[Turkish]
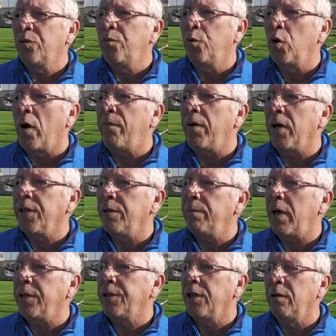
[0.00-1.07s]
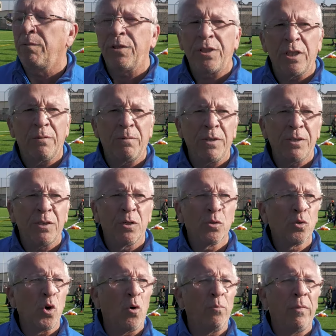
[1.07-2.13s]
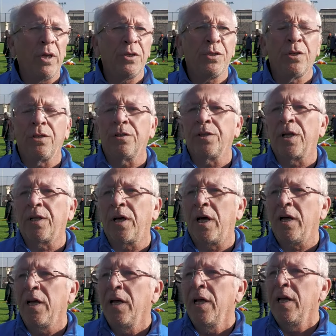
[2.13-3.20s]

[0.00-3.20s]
fundamental'ı bitirmiş. Son 5 yılında da